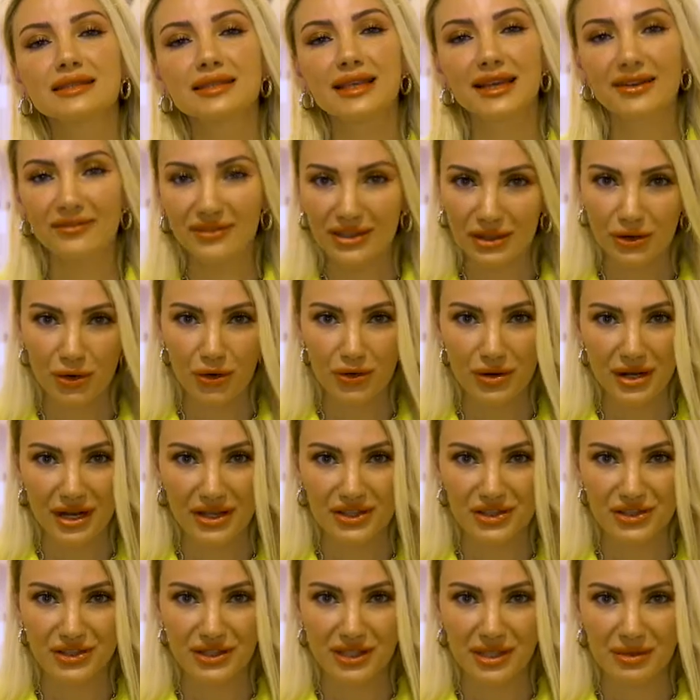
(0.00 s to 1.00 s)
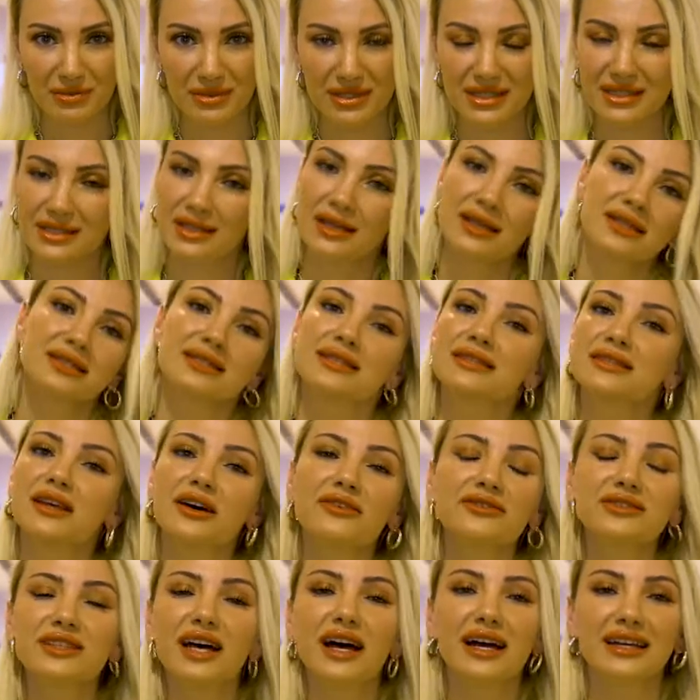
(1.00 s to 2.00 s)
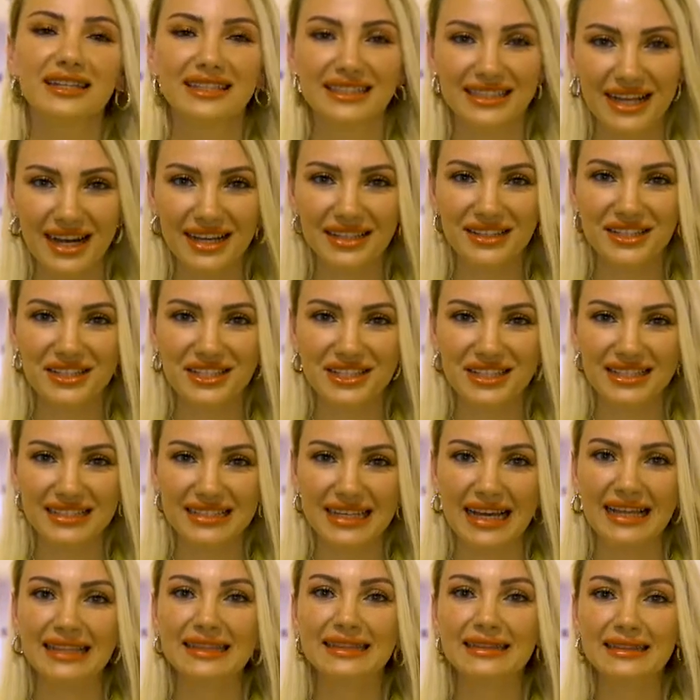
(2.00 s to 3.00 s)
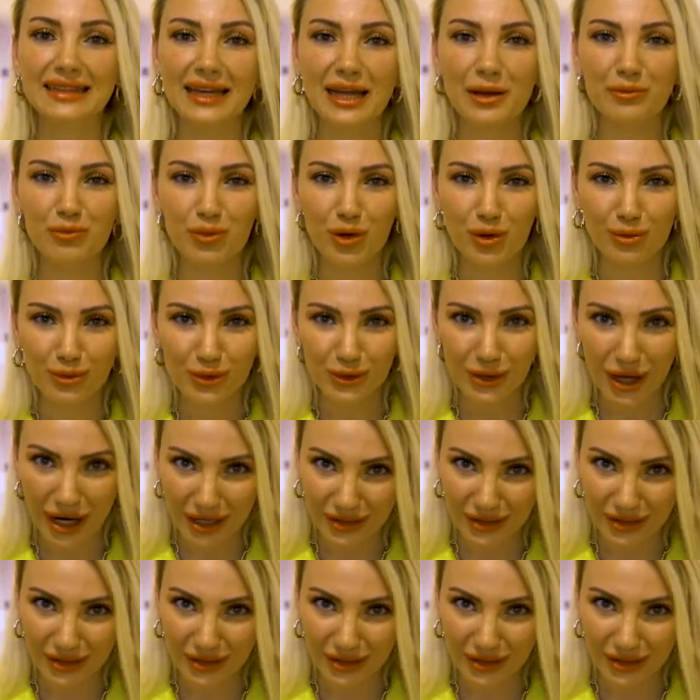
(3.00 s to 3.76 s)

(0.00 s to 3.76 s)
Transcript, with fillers: Sevgili öğrencilerimiz, sınav tarihi yaklaşırken tempomuzu